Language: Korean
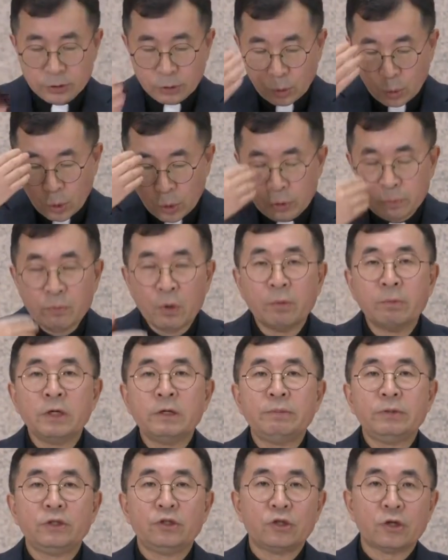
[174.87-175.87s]
온몸을
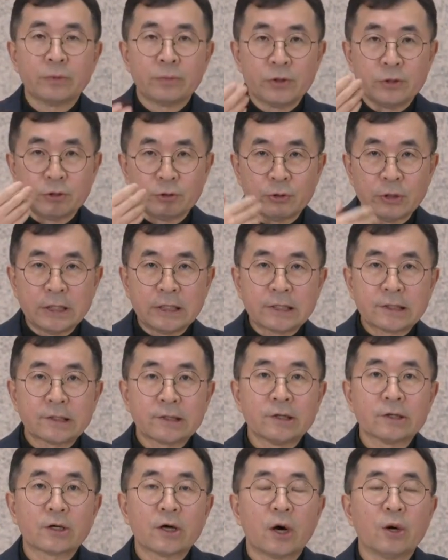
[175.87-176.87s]
비춰볼 수 있는
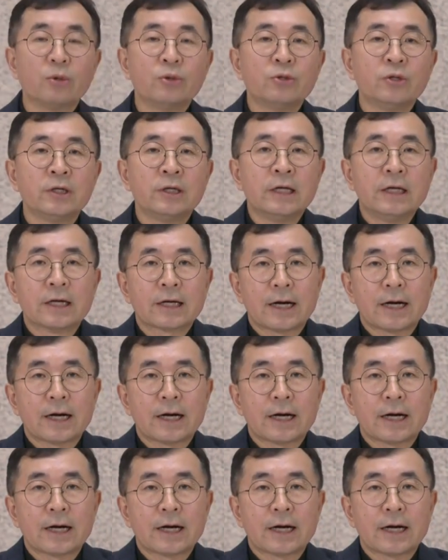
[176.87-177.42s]
그런 거울